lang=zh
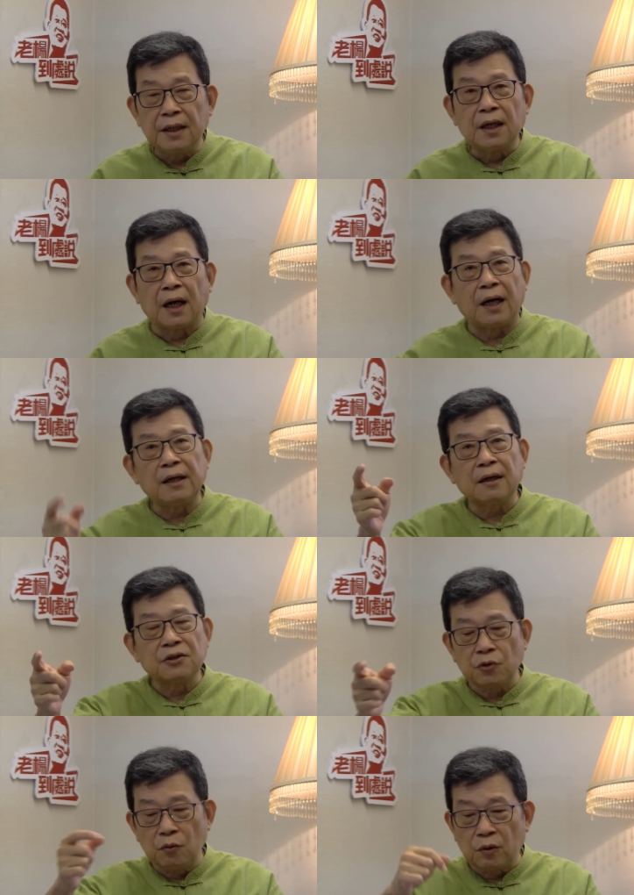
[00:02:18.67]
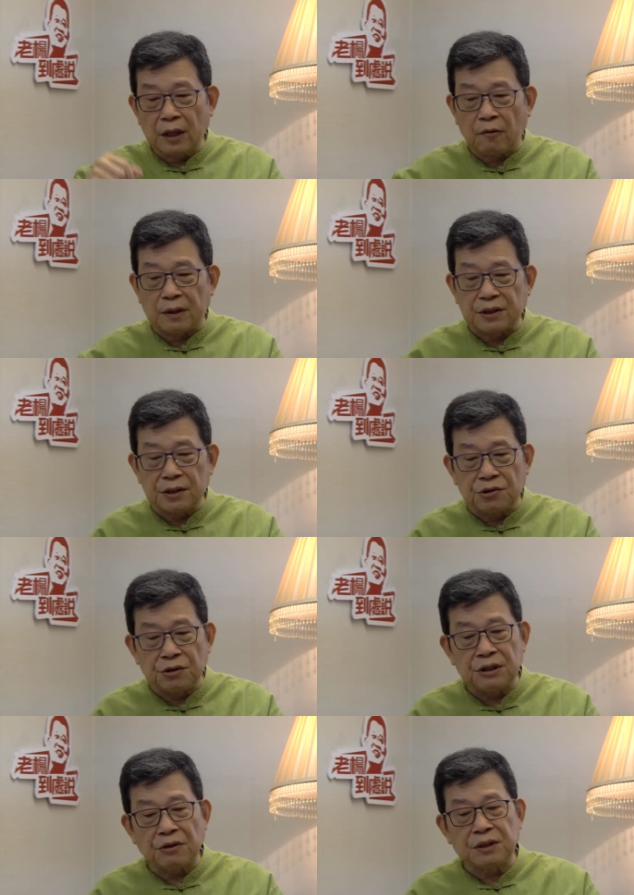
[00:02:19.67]
啊，要让中国来管制，取
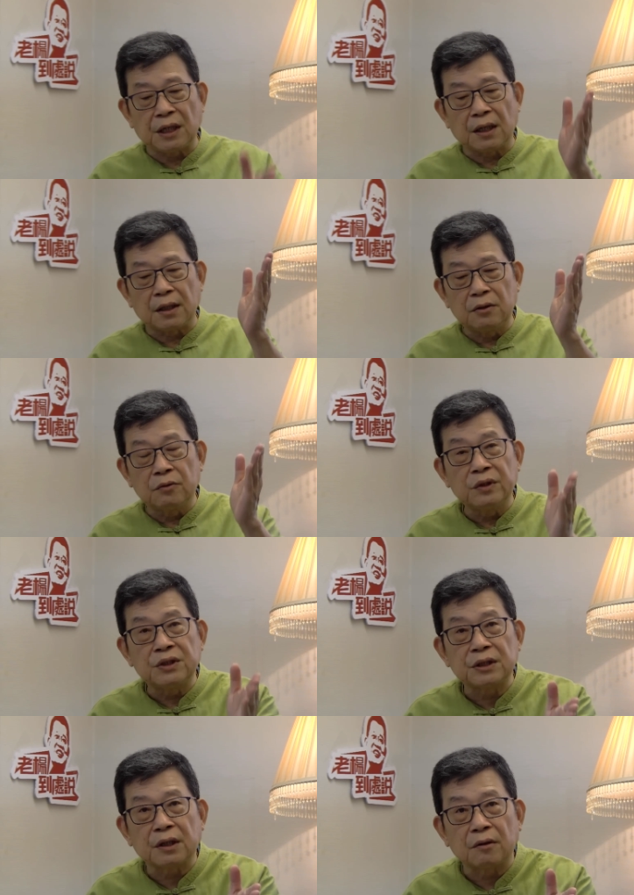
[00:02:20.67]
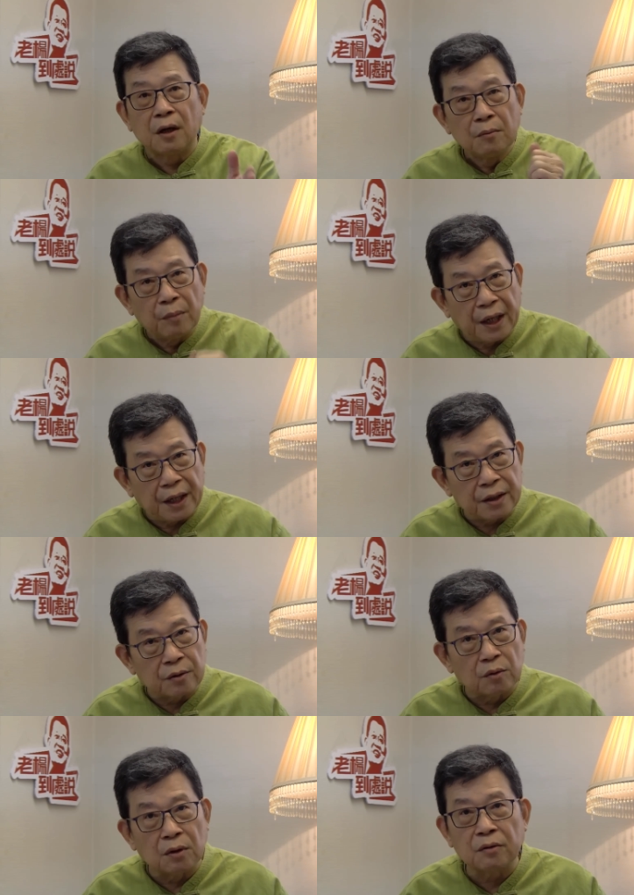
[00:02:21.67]
消香港优惠之后，美
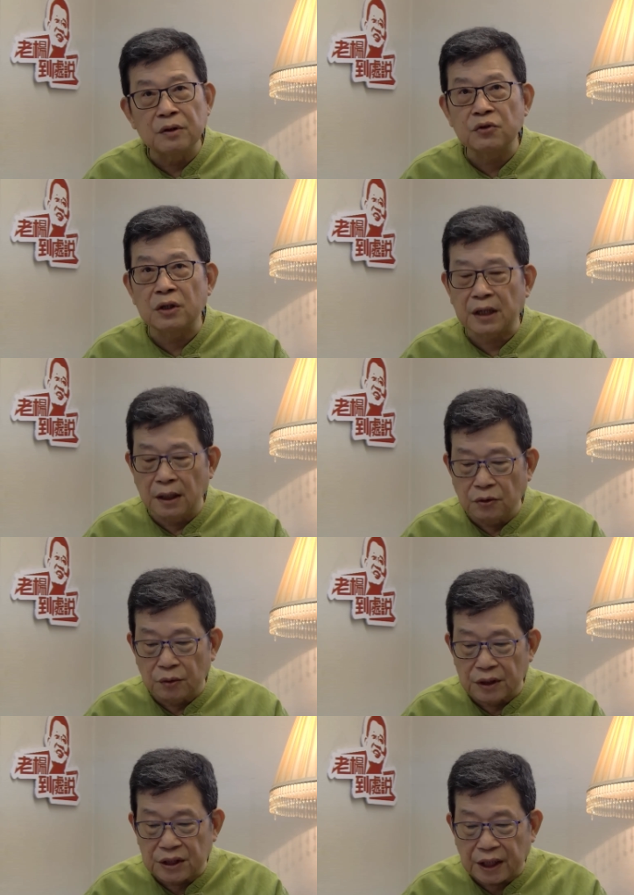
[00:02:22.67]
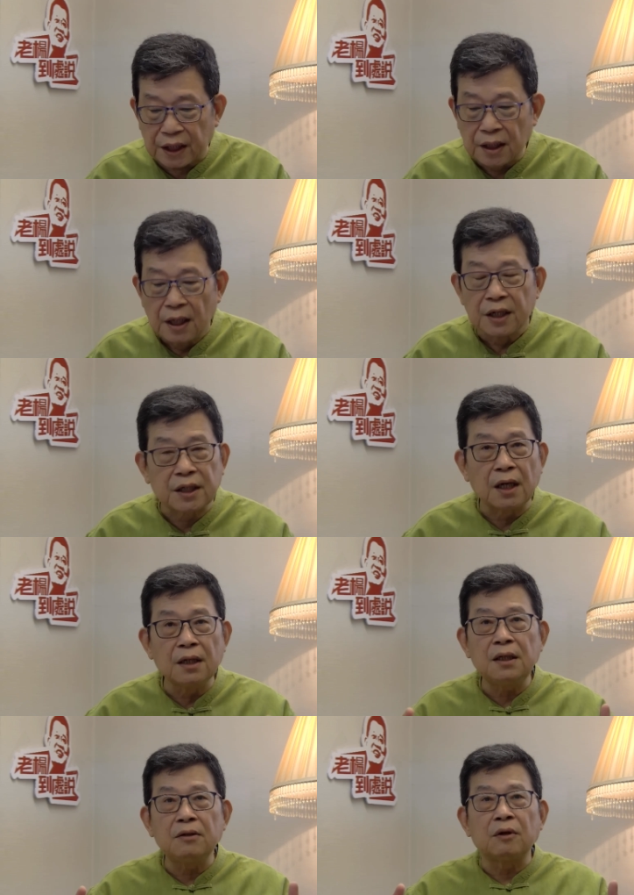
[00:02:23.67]
国会赚更多的钱，生
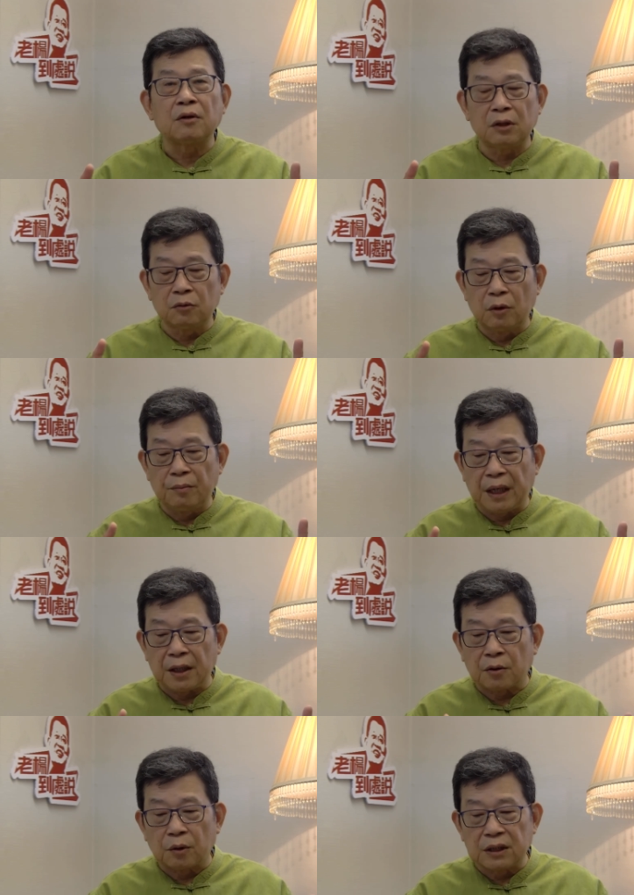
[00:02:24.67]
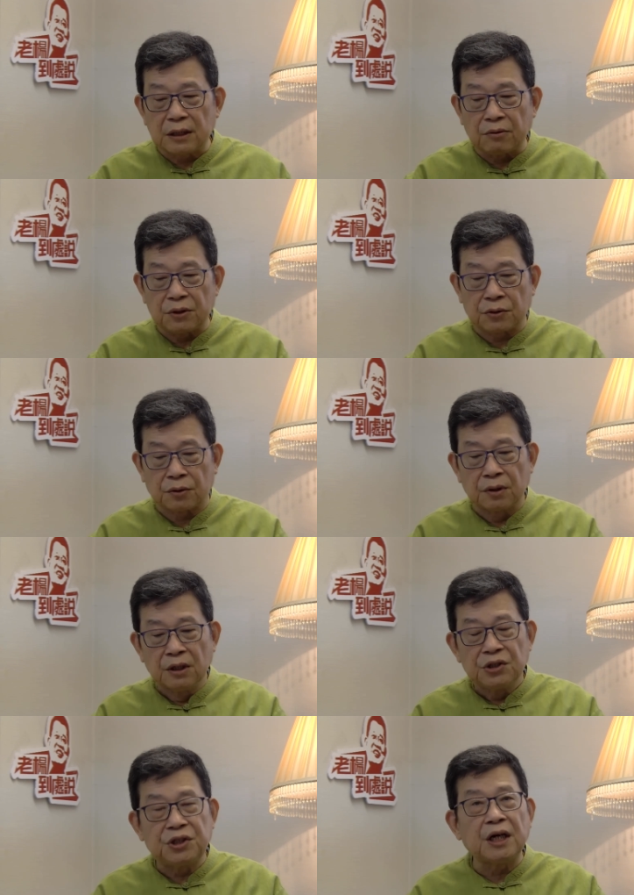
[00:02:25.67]
意会流回美国的交易所，
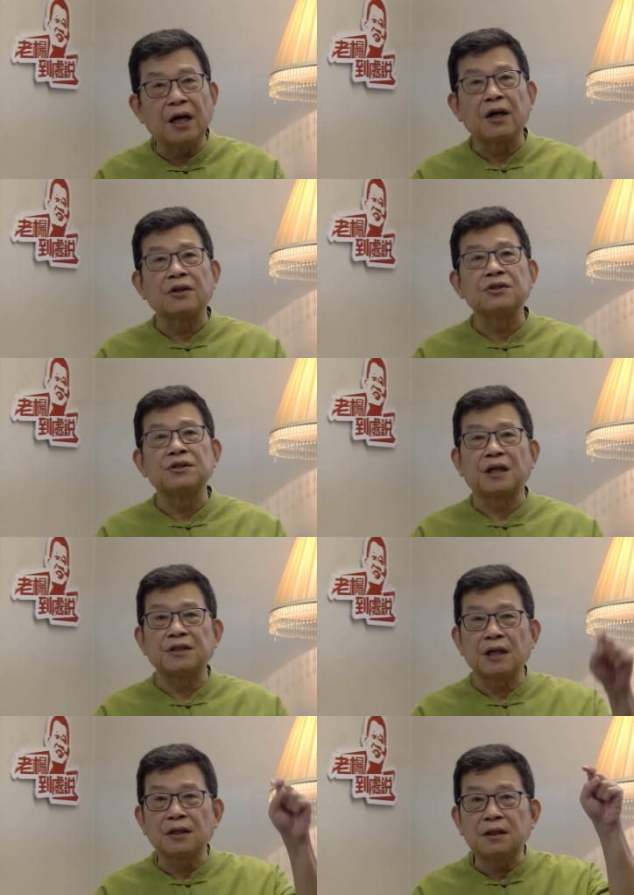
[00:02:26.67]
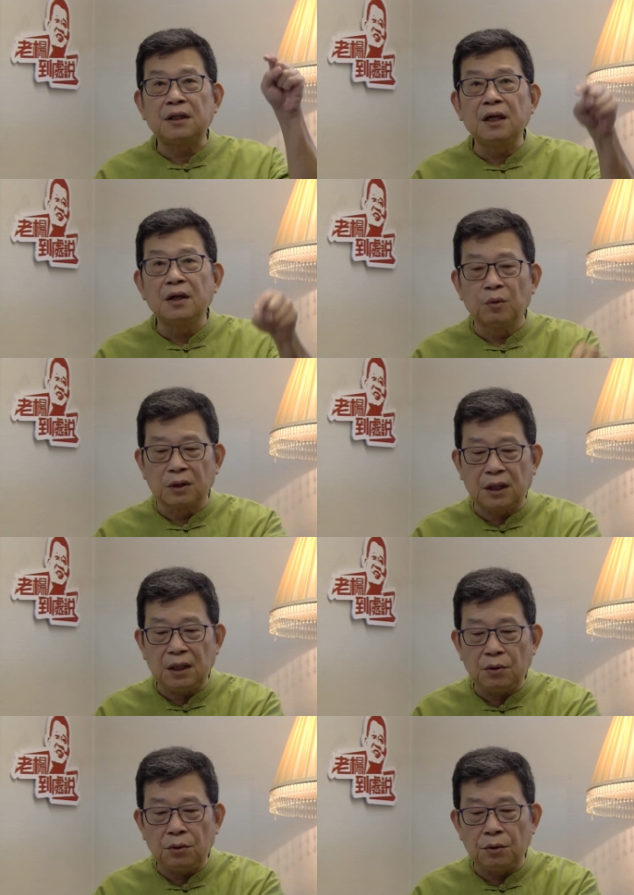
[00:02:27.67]
香港的市场将跌落地
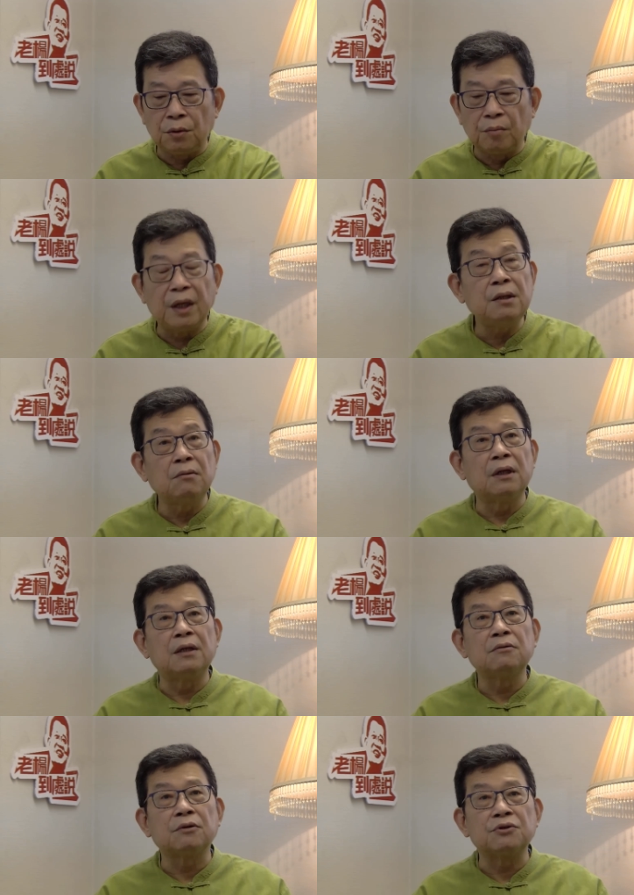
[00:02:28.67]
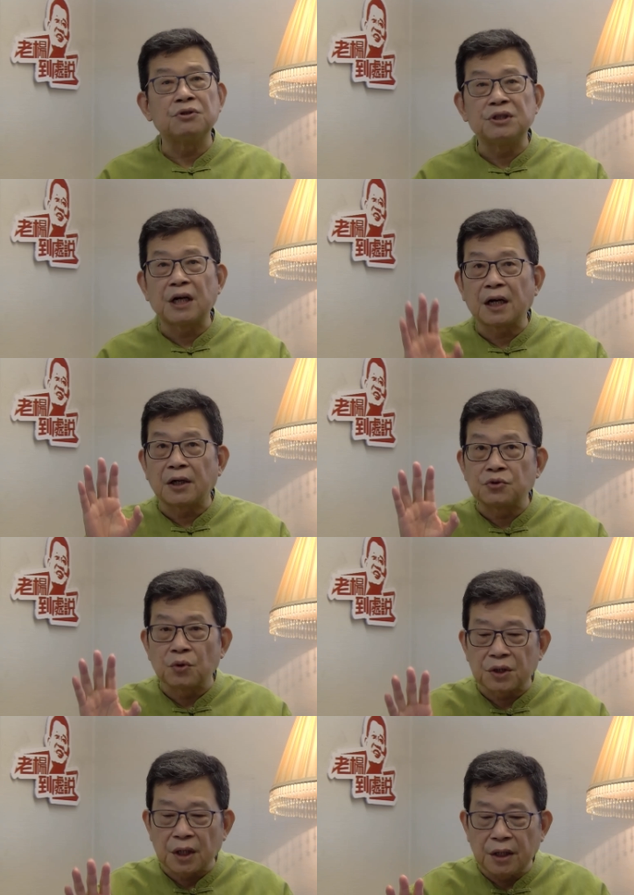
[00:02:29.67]
狱，没有人会去香港做
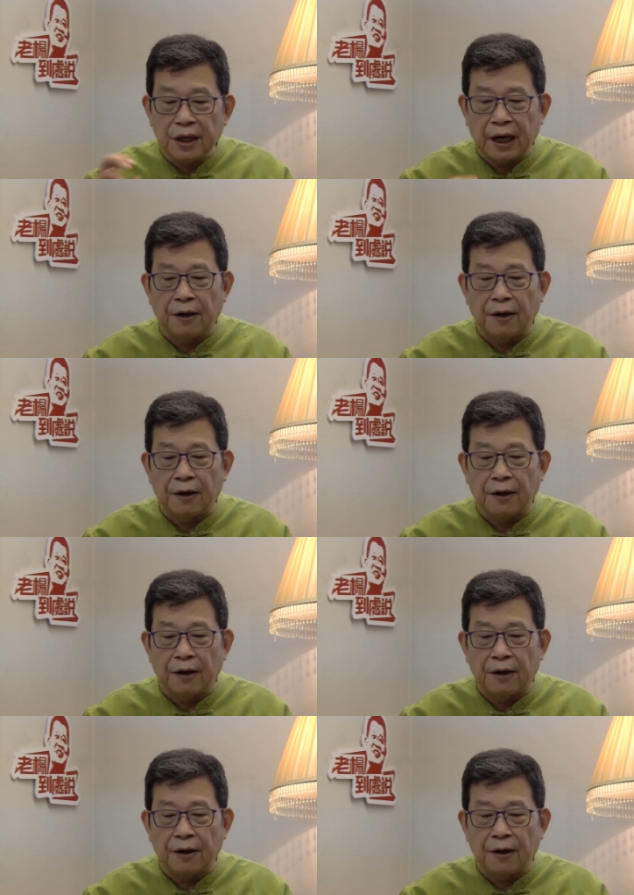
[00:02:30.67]
生意了。